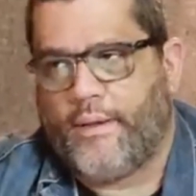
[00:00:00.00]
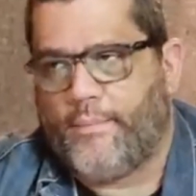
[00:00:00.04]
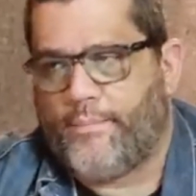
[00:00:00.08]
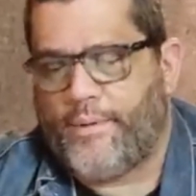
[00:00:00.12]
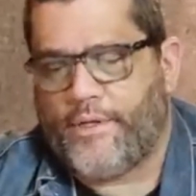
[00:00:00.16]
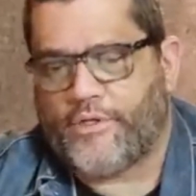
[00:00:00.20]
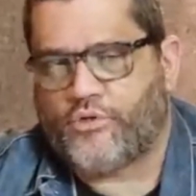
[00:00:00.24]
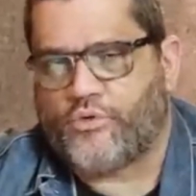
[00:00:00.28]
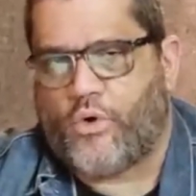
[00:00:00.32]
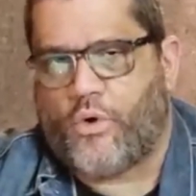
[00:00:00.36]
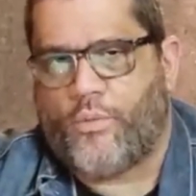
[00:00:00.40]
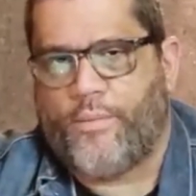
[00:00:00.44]

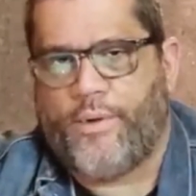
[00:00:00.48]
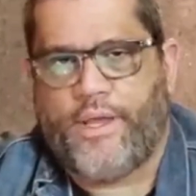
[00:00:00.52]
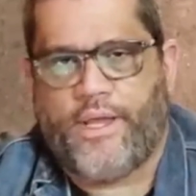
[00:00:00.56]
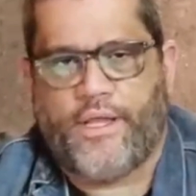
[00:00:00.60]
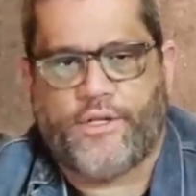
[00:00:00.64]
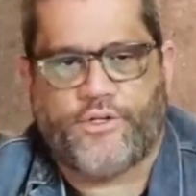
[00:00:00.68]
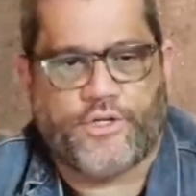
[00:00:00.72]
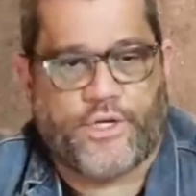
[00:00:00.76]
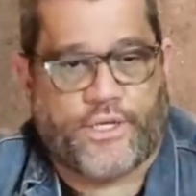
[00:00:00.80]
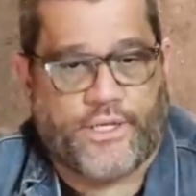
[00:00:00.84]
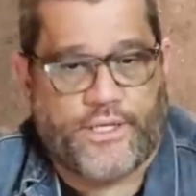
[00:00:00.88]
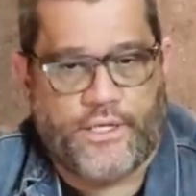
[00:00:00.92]

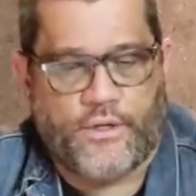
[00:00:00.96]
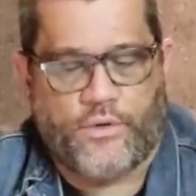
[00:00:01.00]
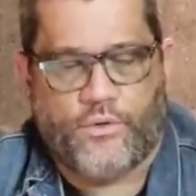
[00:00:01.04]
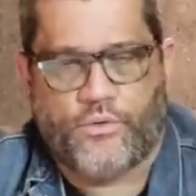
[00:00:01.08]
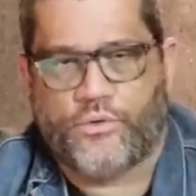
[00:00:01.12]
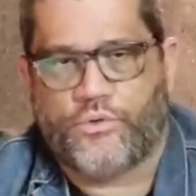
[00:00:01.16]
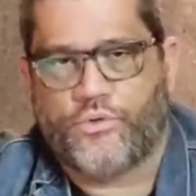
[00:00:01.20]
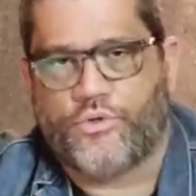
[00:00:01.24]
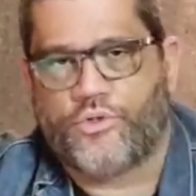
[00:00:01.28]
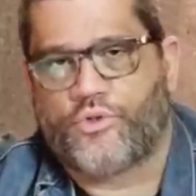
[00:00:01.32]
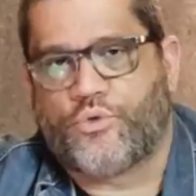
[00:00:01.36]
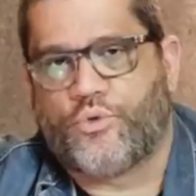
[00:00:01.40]
pessoalmente, aqui
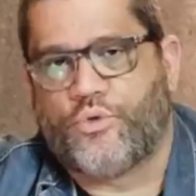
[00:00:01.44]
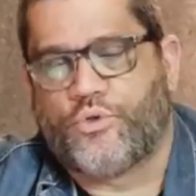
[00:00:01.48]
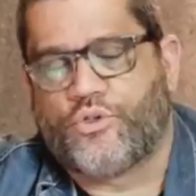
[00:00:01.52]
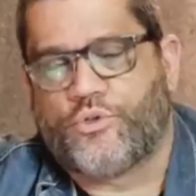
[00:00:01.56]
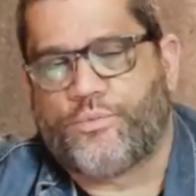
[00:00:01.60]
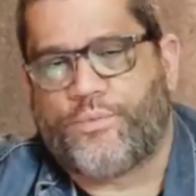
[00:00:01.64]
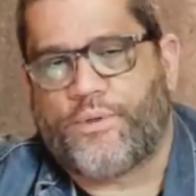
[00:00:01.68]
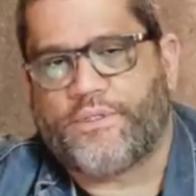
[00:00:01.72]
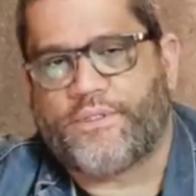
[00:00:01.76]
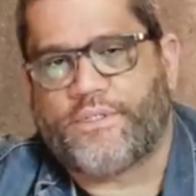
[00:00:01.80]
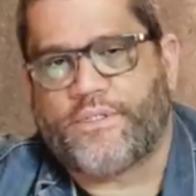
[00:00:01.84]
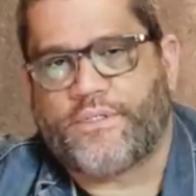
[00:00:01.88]
nos
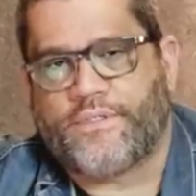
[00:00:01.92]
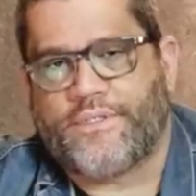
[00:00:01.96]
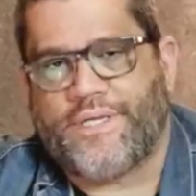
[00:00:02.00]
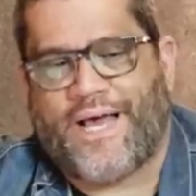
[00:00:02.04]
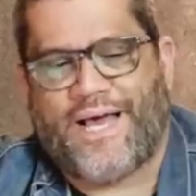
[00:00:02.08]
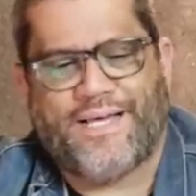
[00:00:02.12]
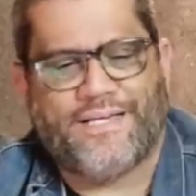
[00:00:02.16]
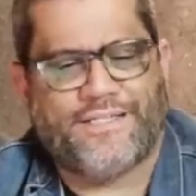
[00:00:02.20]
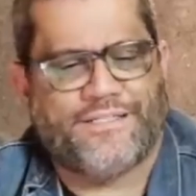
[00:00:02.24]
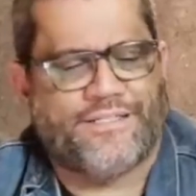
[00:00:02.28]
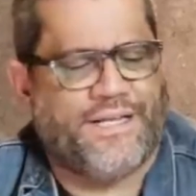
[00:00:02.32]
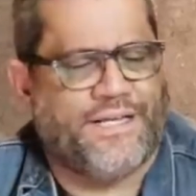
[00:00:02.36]
cursos
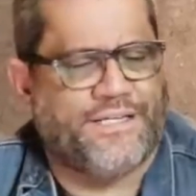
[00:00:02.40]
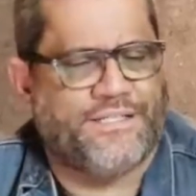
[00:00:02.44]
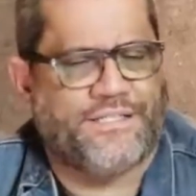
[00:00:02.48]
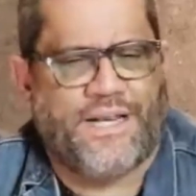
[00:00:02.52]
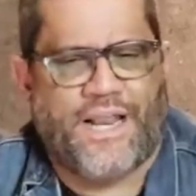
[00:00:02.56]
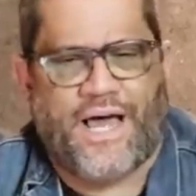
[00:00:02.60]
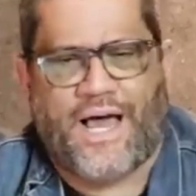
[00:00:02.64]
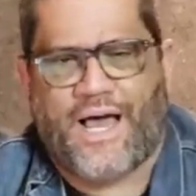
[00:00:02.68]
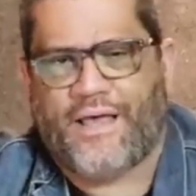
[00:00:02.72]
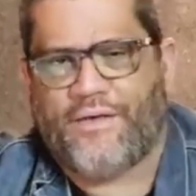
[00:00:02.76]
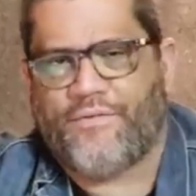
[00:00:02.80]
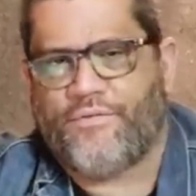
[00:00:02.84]
presenciais, nas
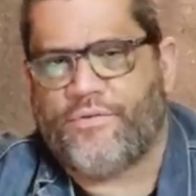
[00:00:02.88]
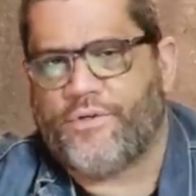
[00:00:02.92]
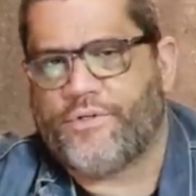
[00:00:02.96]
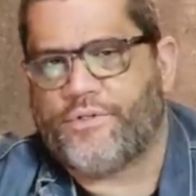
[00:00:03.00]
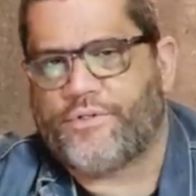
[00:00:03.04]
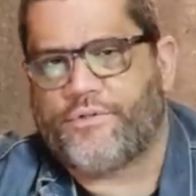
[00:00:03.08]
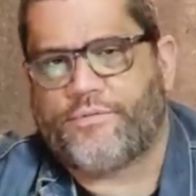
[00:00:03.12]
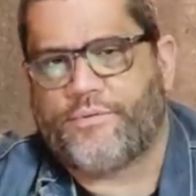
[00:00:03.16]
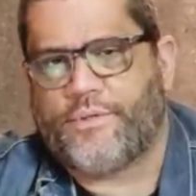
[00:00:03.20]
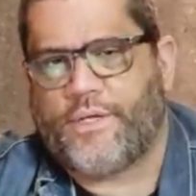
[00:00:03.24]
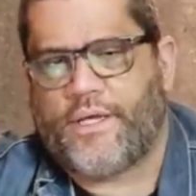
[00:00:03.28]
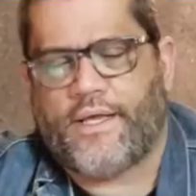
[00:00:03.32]

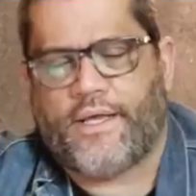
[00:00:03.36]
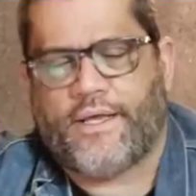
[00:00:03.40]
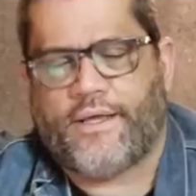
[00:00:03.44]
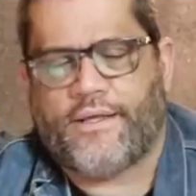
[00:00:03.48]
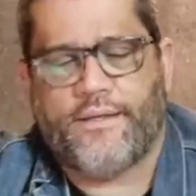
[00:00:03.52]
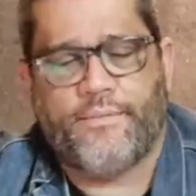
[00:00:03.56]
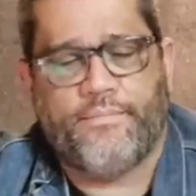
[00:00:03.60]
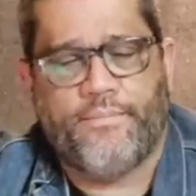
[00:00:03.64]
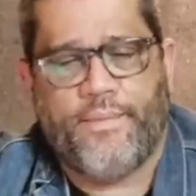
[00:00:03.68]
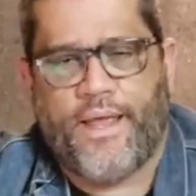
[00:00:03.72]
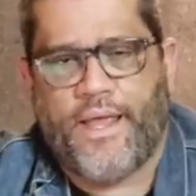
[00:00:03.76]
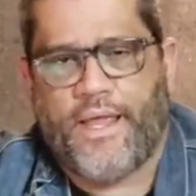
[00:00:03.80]
lives,
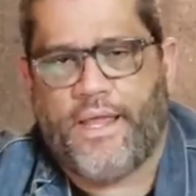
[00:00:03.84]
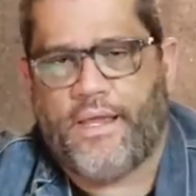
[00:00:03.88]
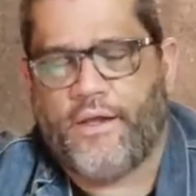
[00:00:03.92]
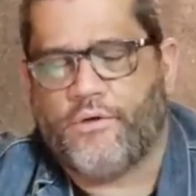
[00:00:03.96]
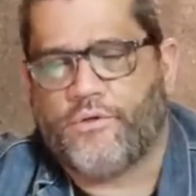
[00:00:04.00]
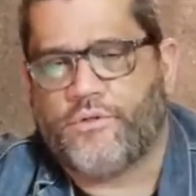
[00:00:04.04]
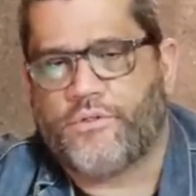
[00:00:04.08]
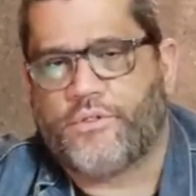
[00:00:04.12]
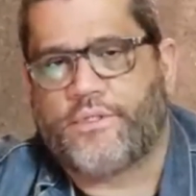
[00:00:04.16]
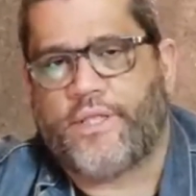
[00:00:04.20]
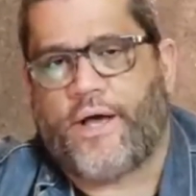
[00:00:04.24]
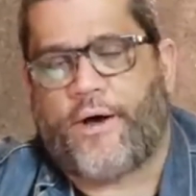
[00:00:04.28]
é,
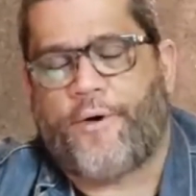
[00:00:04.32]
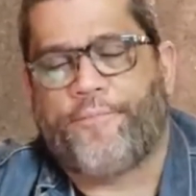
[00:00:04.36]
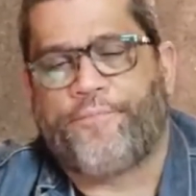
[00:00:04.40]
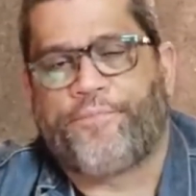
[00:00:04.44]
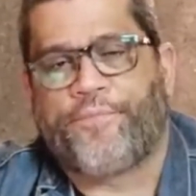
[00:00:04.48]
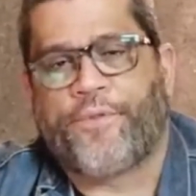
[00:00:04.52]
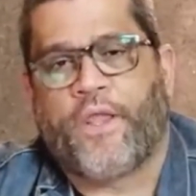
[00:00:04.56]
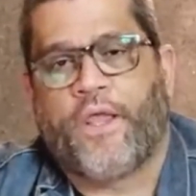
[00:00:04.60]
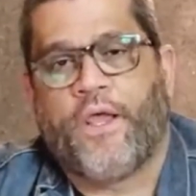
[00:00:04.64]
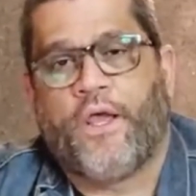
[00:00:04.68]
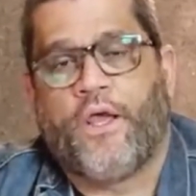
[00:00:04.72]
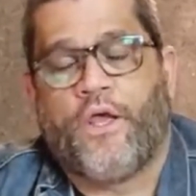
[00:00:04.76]
e-mails e
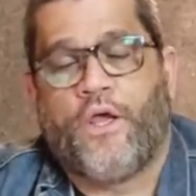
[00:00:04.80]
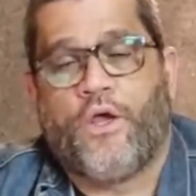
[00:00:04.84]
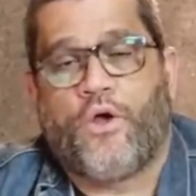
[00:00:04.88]
tal,